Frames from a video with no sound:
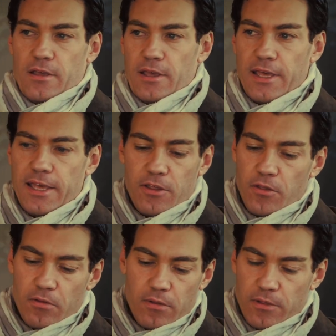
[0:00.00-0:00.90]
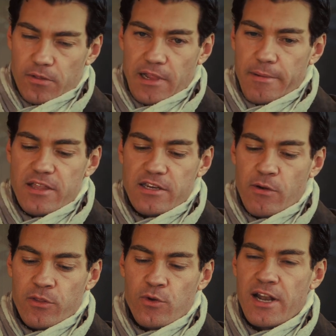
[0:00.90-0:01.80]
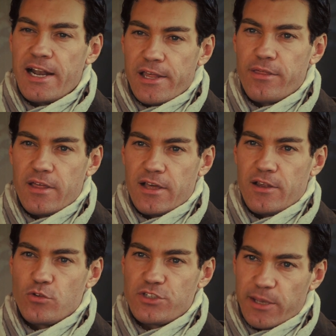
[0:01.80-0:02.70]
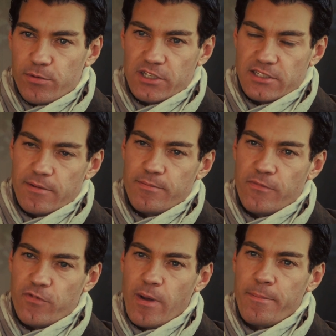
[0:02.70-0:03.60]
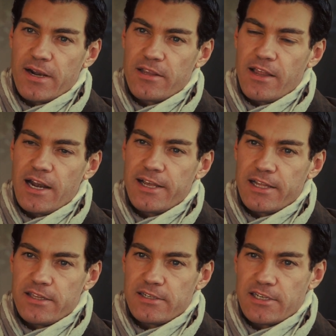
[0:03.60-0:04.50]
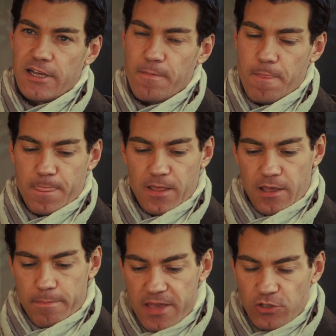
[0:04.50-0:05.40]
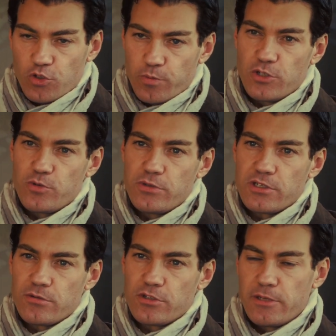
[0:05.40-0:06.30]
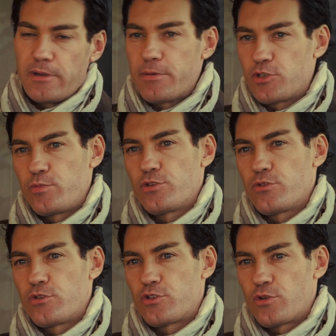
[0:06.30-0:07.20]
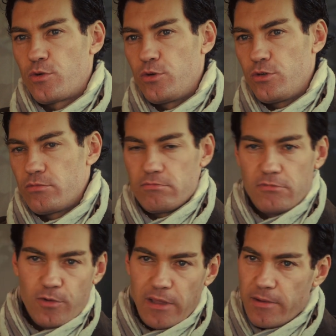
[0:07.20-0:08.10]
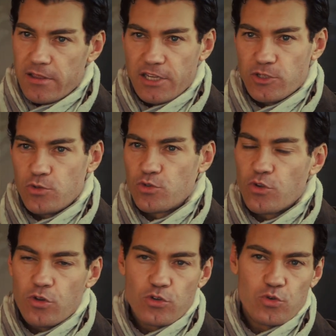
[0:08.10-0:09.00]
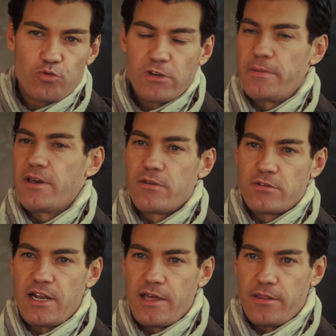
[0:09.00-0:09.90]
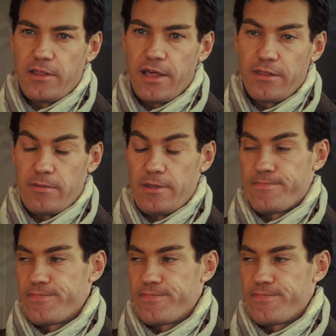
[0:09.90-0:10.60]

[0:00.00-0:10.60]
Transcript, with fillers: Eh, la verdad es que cuando uno analiza los equipos que están, forman parte de la Liga Andesa, ven sus presupuestos y ve el presupuesto de nuestro club, obviamente ya somos uno de los clubes más pequeños de la, de